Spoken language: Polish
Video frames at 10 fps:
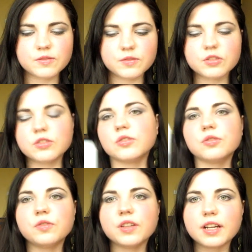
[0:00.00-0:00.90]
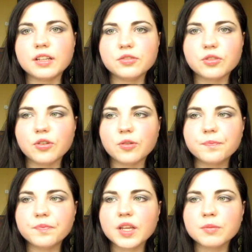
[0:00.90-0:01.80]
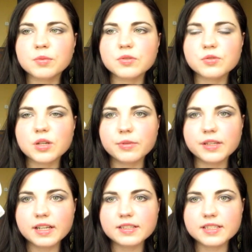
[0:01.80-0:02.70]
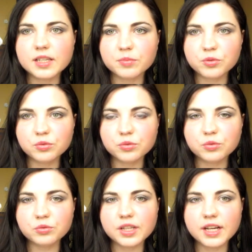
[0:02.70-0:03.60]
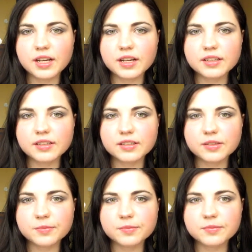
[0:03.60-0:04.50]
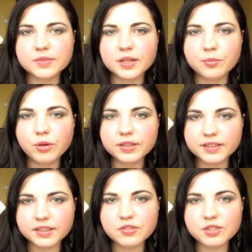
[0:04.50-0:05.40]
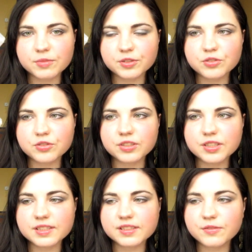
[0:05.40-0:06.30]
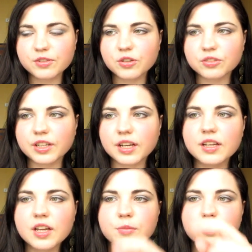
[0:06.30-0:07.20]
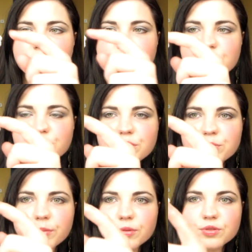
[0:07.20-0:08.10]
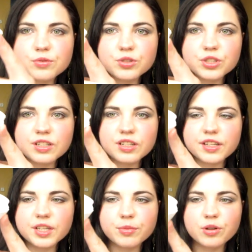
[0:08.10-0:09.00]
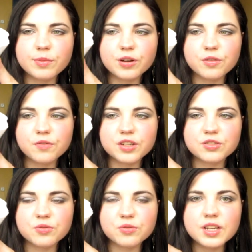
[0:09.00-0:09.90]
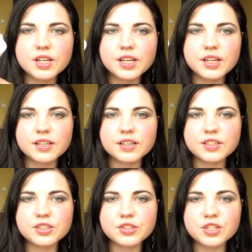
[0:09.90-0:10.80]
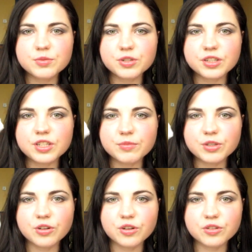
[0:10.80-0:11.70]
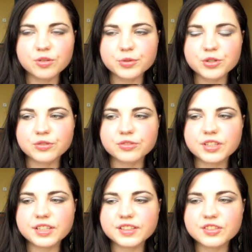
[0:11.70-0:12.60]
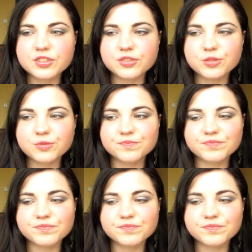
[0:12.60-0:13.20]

niewygodnie otwiera, to po prostu aplikacja produktu na, na płatek kosmetyczny jest niewygodna, ponieważ płyn po prostu się leje po opakowaniu, e, jeśli nie przechylimy go, go porządnie, także no